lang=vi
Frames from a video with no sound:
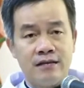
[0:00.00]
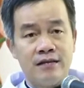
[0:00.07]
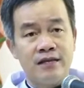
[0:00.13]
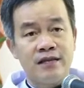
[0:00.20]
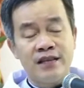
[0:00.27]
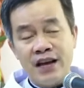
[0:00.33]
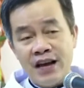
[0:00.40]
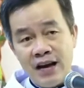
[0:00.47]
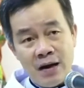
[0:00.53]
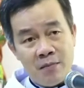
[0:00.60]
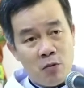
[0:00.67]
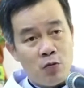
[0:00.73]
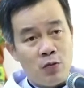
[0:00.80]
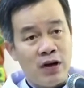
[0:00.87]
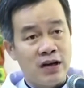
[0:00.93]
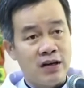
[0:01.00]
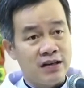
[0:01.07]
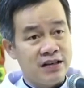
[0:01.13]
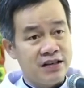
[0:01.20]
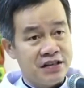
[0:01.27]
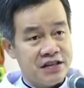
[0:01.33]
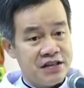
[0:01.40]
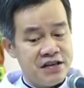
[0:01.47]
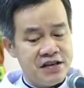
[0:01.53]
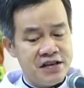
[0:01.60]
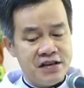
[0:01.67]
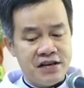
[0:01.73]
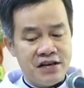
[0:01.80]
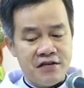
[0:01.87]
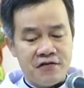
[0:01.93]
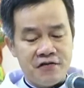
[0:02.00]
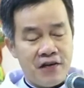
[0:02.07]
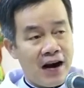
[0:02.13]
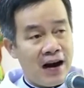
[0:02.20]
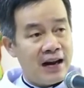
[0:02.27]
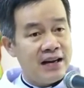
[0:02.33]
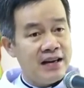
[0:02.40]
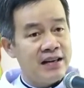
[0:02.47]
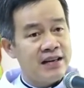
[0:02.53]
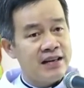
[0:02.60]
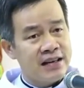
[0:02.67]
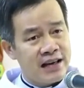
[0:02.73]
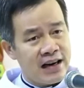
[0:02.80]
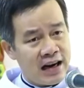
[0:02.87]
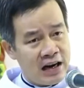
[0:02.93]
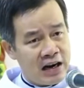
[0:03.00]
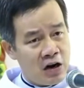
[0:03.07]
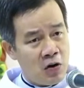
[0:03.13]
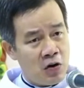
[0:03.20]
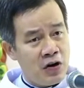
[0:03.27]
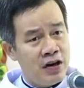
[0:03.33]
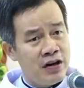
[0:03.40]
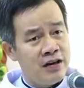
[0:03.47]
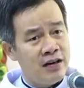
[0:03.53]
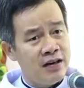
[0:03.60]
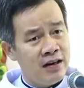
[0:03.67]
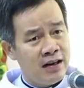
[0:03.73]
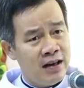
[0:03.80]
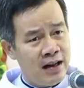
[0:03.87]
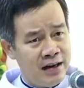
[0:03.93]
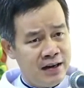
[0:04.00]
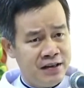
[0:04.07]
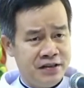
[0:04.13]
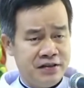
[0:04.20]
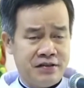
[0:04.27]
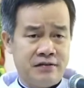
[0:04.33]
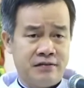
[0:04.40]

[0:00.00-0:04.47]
thế là một lần nữa phải khăn gối lên đường